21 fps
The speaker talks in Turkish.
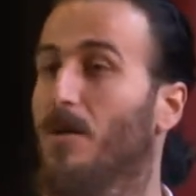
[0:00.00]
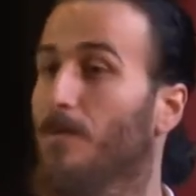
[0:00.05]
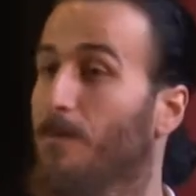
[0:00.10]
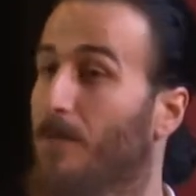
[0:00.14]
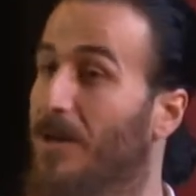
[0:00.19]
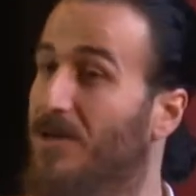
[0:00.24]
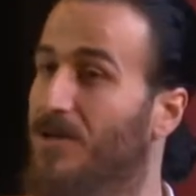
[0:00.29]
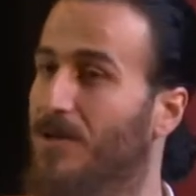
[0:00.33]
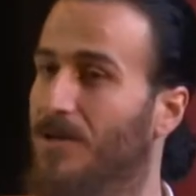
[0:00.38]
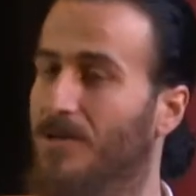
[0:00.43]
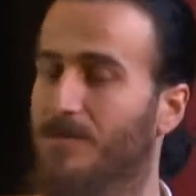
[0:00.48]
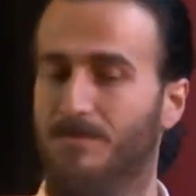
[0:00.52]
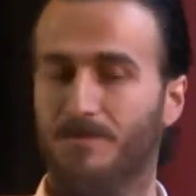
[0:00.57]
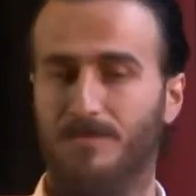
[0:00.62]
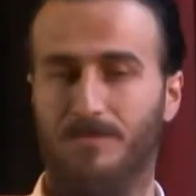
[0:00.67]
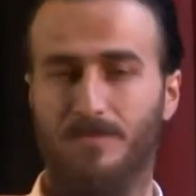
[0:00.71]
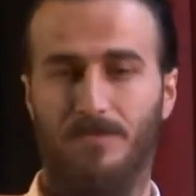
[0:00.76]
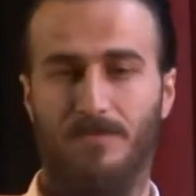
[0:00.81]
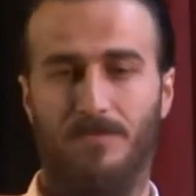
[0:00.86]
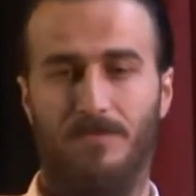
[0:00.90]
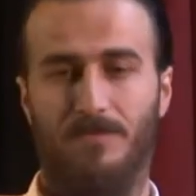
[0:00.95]
Peki.
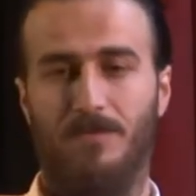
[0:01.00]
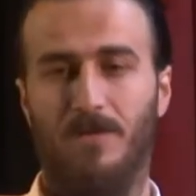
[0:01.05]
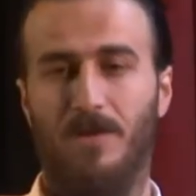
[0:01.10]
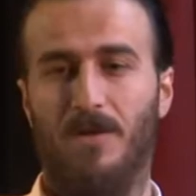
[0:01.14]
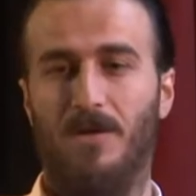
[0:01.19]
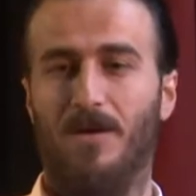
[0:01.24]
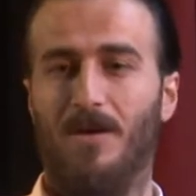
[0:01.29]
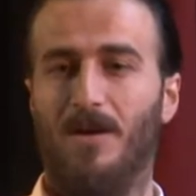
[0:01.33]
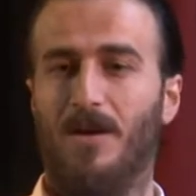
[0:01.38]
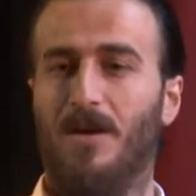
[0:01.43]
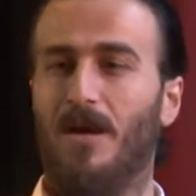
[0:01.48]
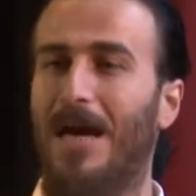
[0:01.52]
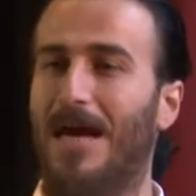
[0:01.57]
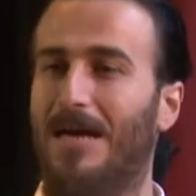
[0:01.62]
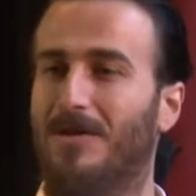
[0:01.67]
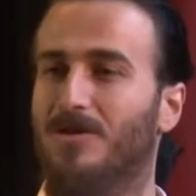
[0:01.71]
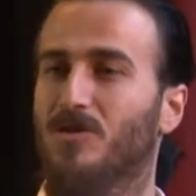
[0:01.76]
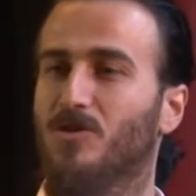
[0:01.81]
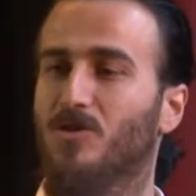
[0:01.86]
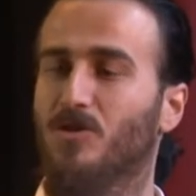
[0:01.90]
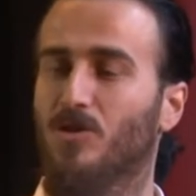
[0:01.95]

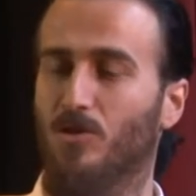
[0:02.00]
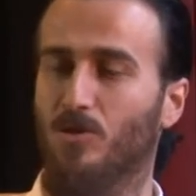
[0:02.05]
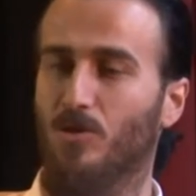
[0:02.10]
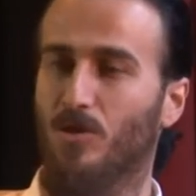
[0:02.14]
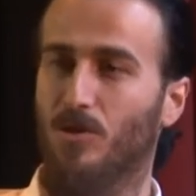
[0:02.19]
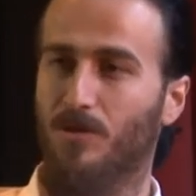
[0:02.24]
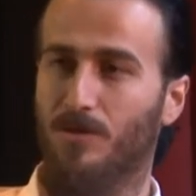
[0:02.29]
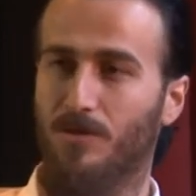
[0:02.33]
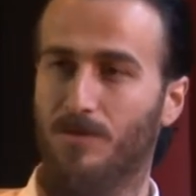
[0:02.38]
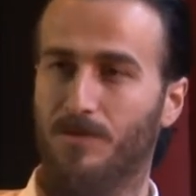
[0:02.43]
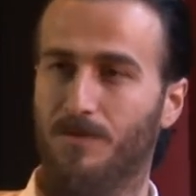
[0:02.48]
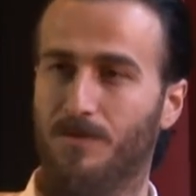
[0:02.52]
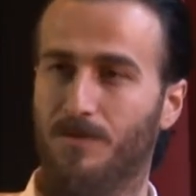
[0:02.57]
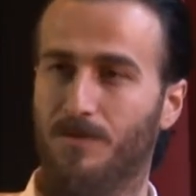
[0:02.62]
Ertesi gün oldu.